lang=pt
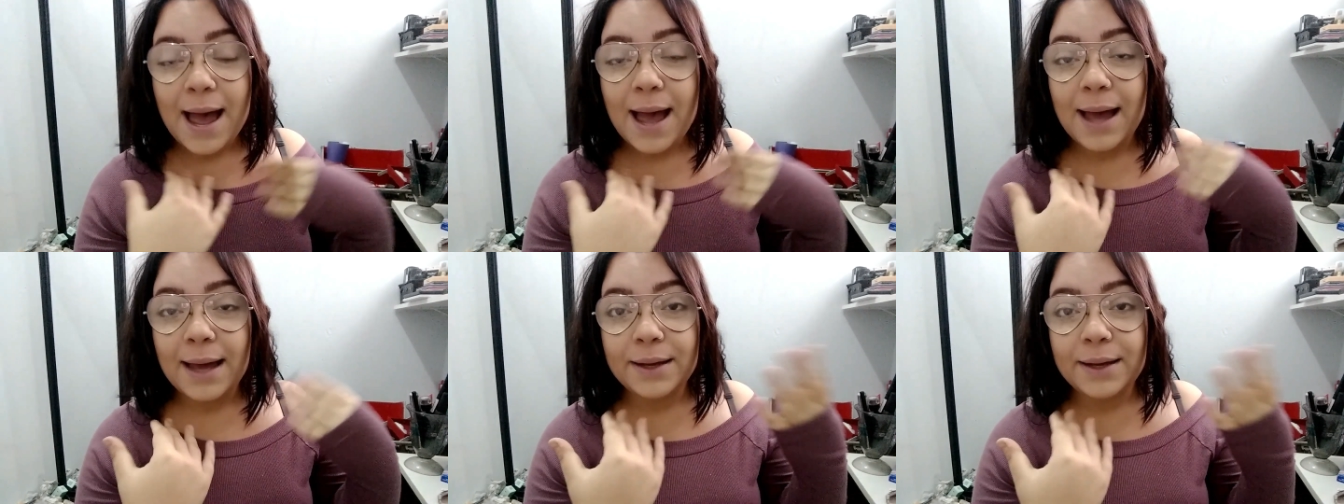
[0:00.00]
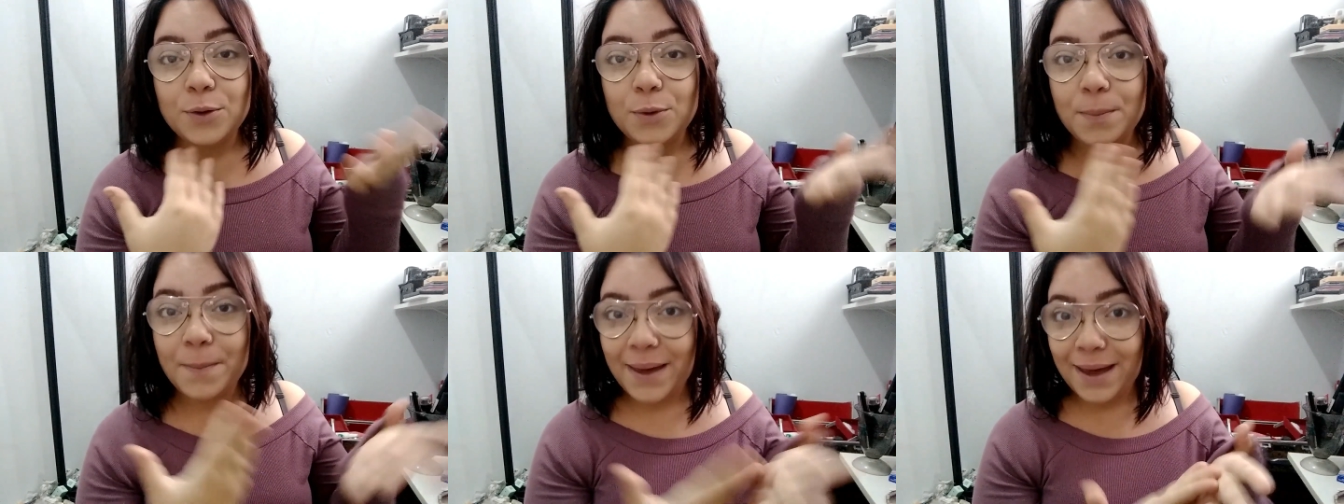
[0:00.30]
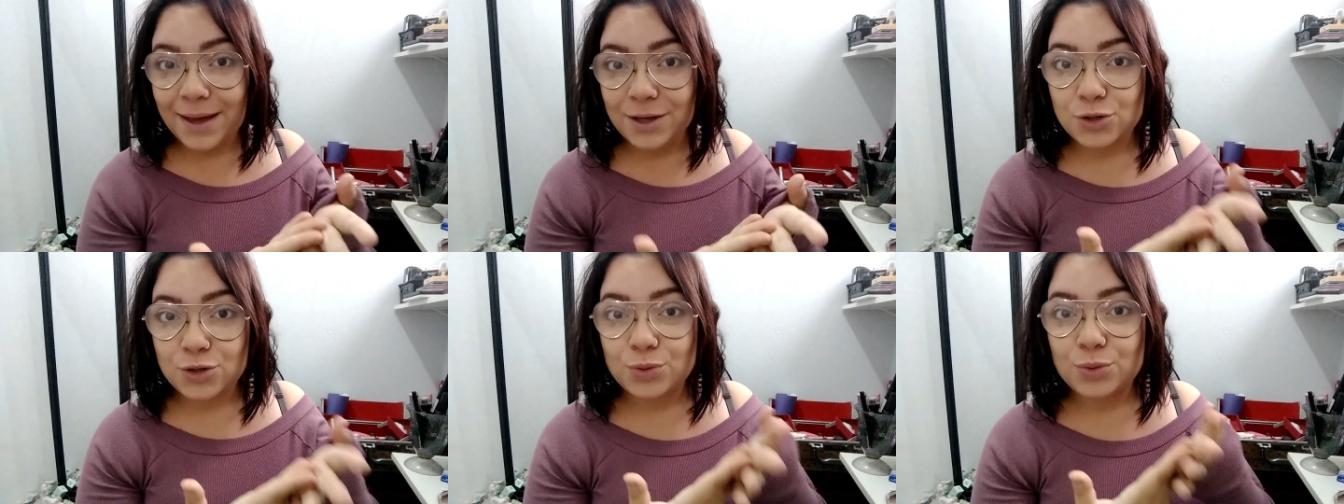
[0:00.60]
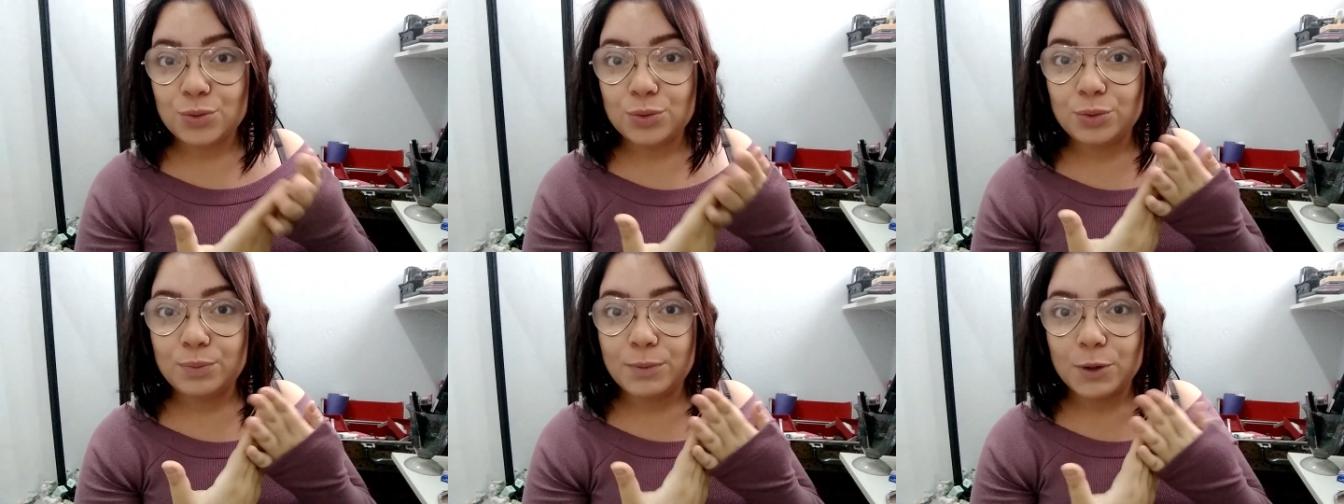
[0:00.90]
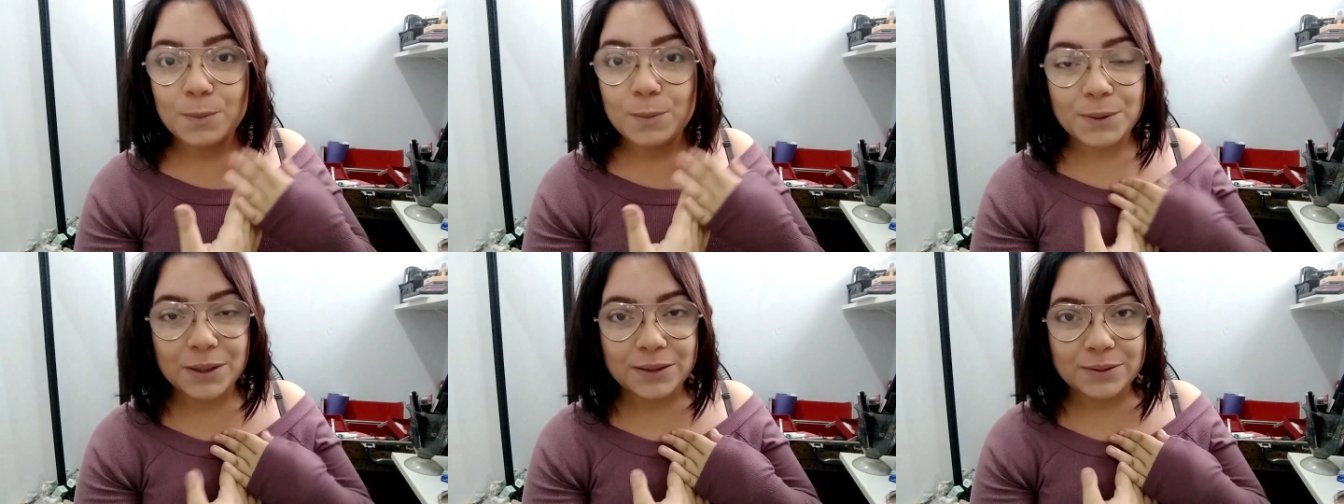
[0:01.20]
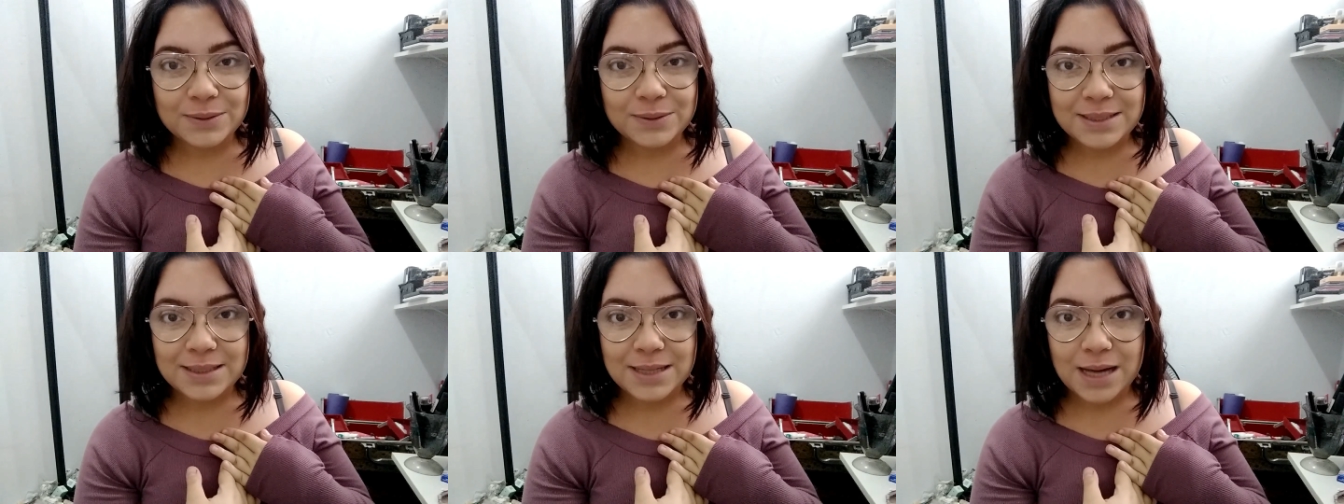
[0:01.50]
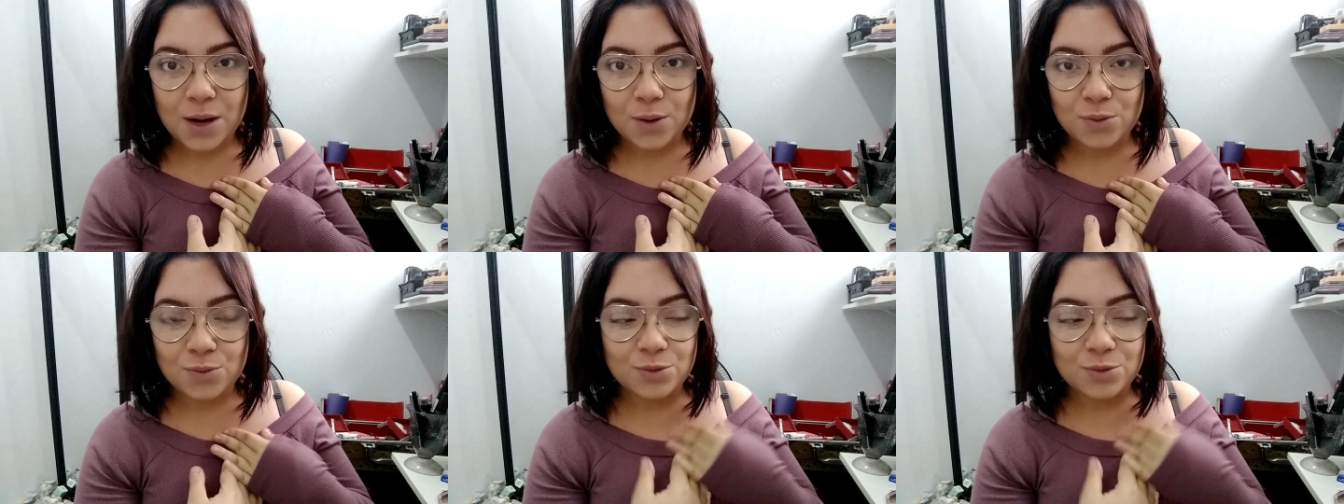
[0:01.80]
Aí o médico do meu plano de
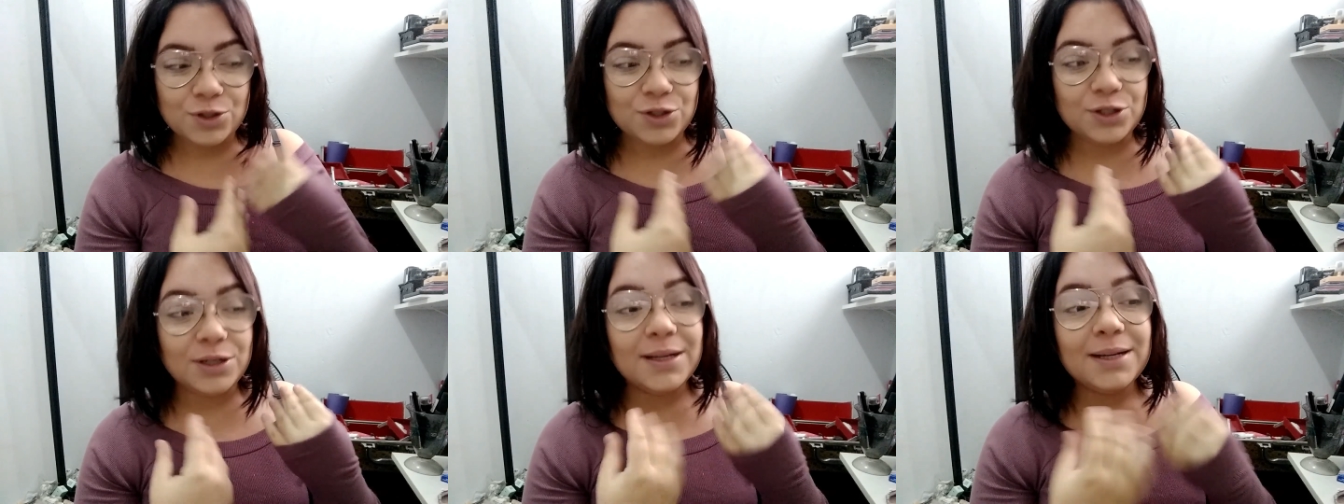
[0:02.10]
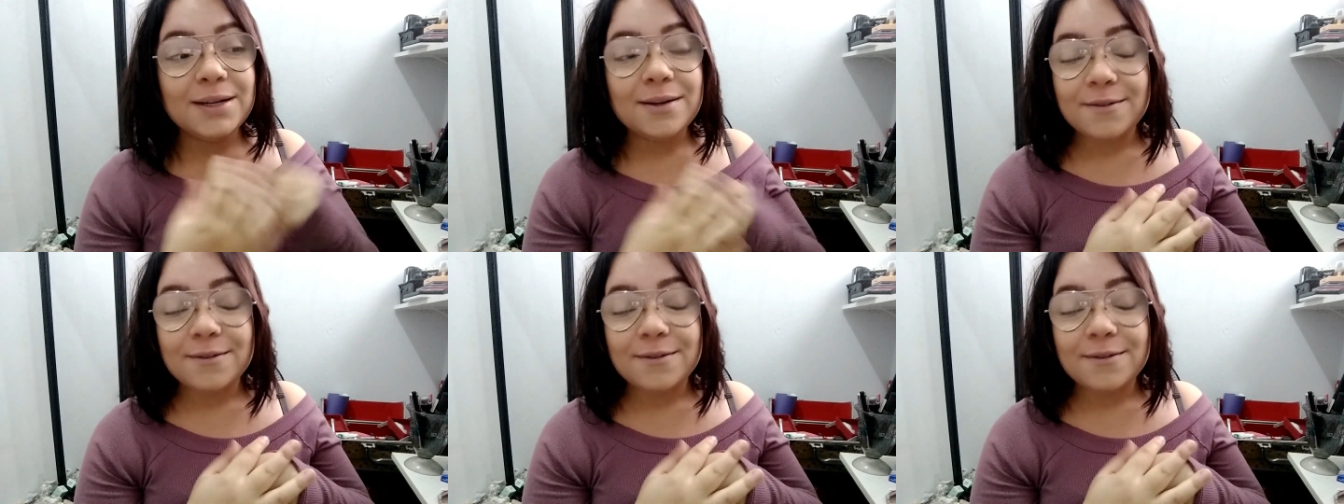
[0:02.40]
saúde